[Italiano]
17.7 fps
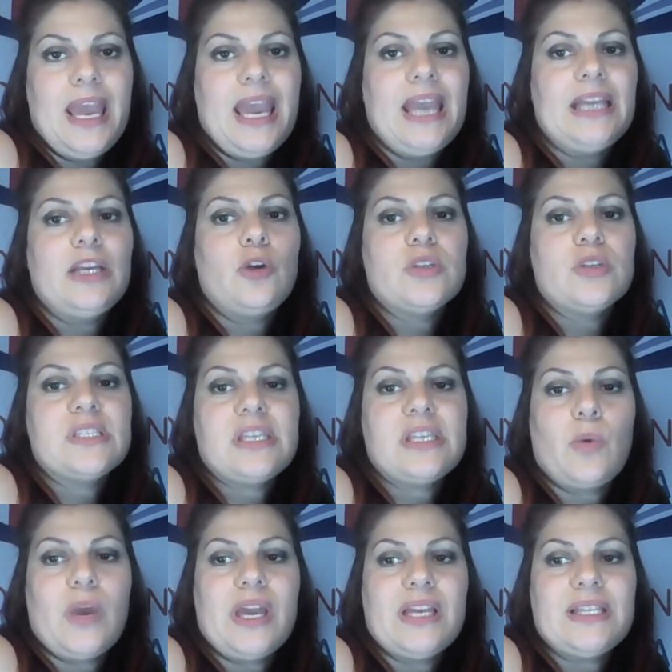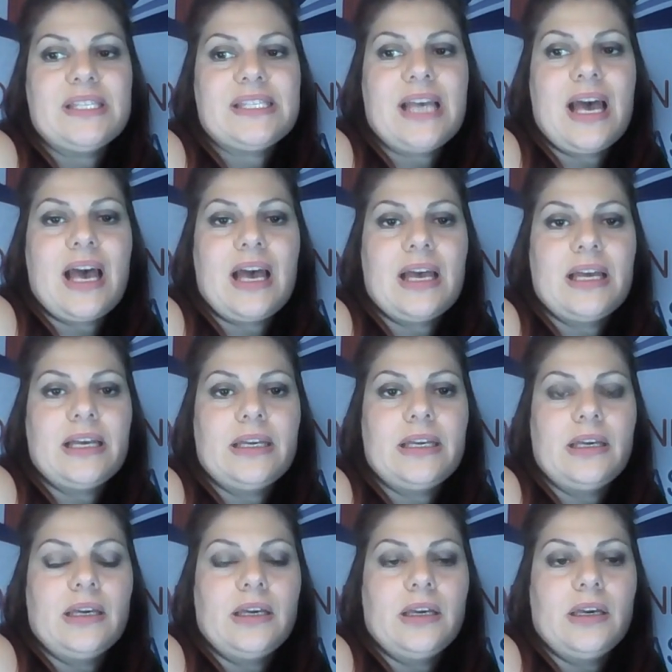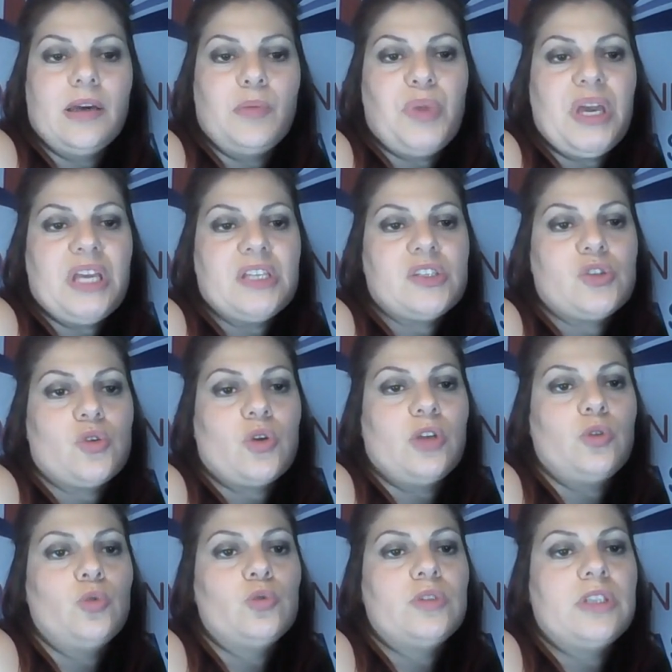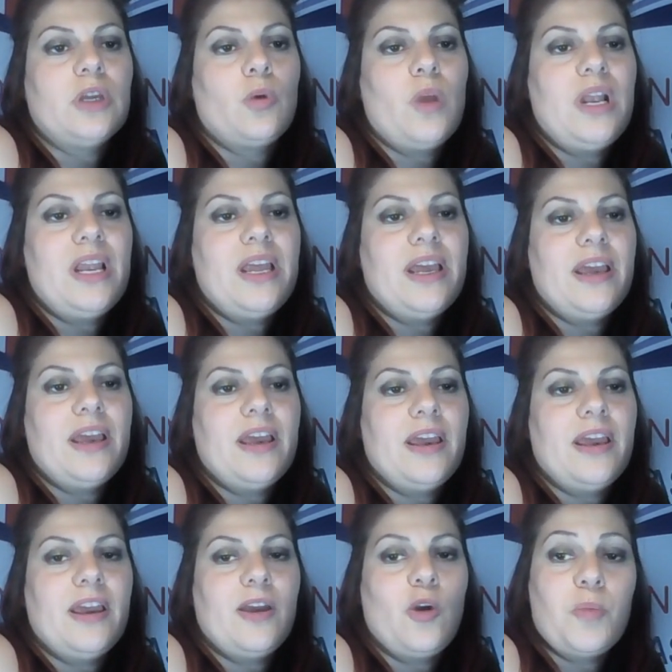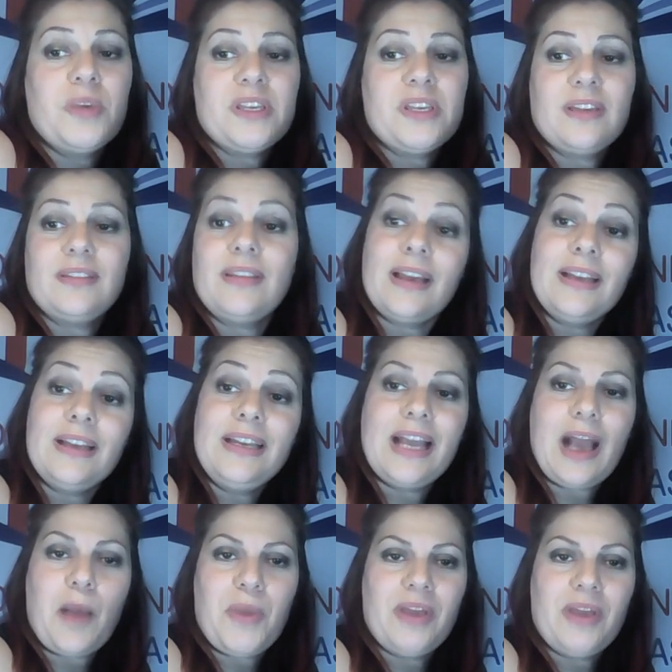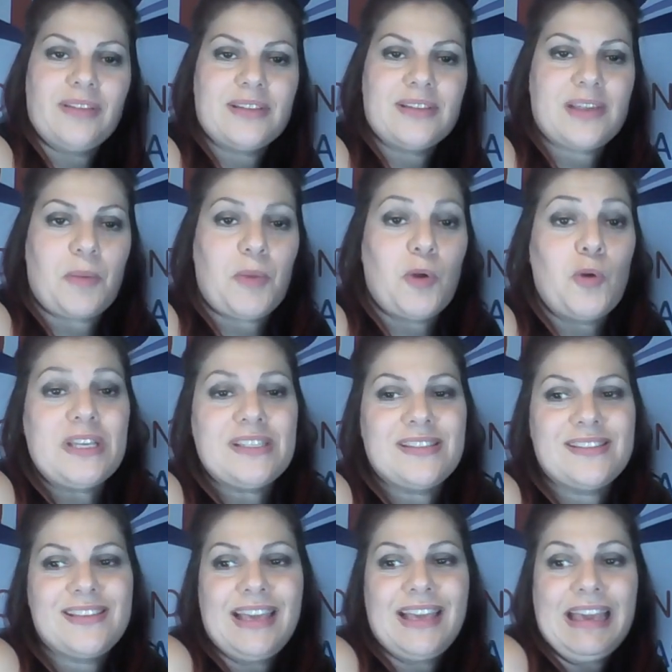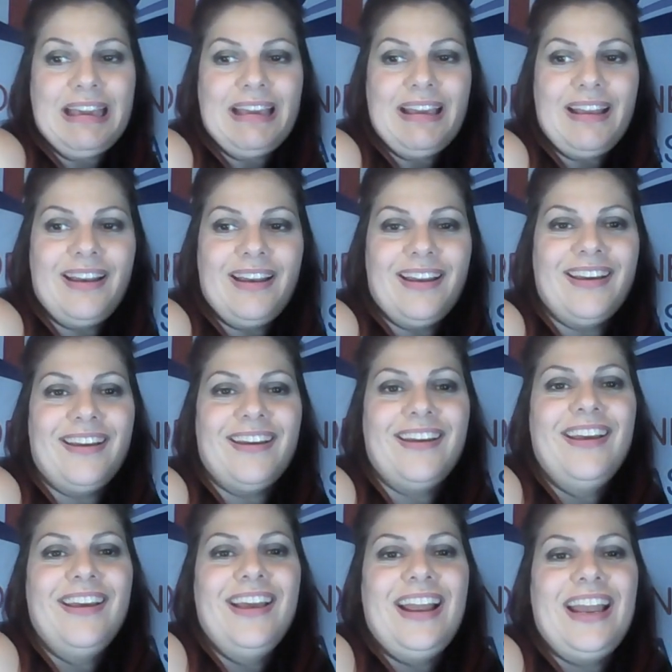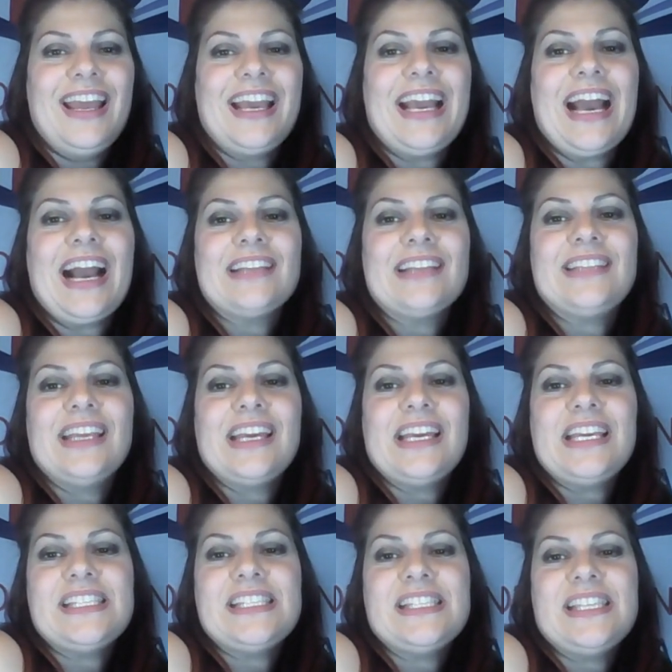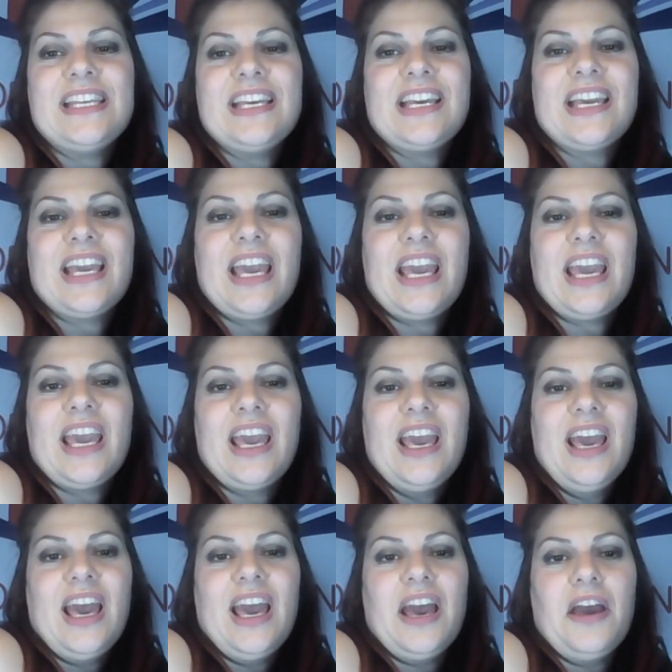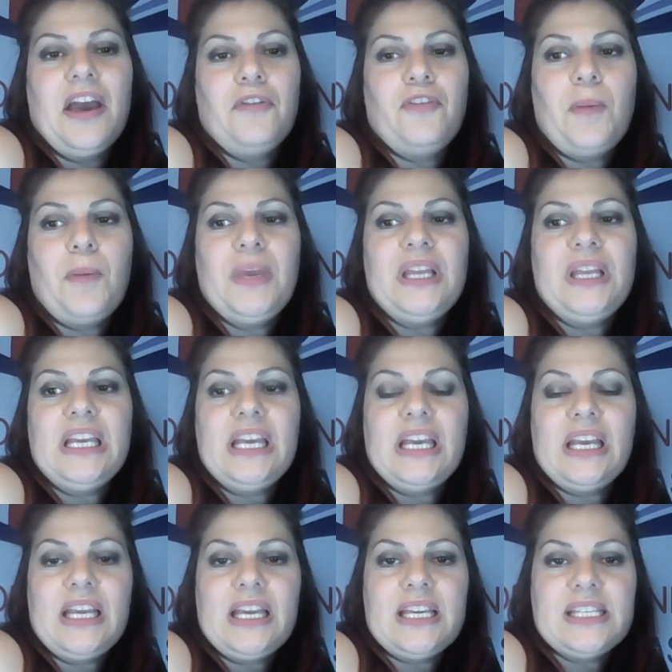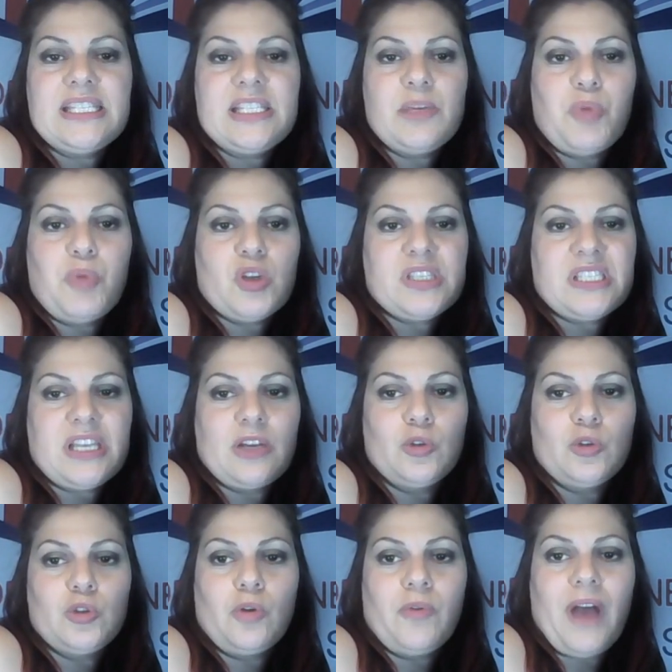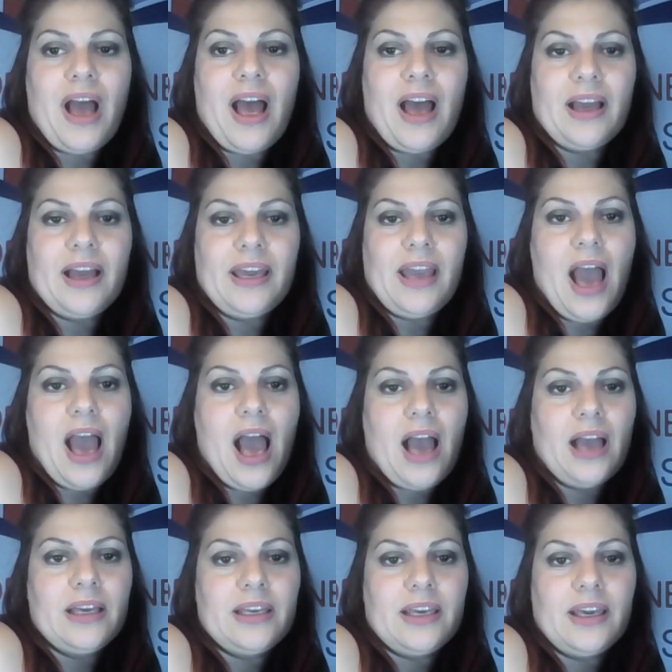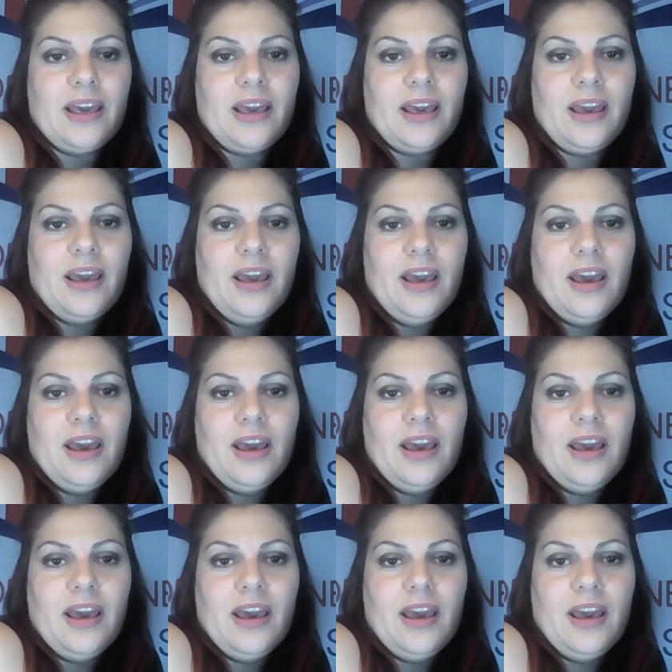e di conseguenza eh, penso che tutte quelle, come tecnicamente si chiamano le skill, le caratteristiche eh, femminili si possano trovare anche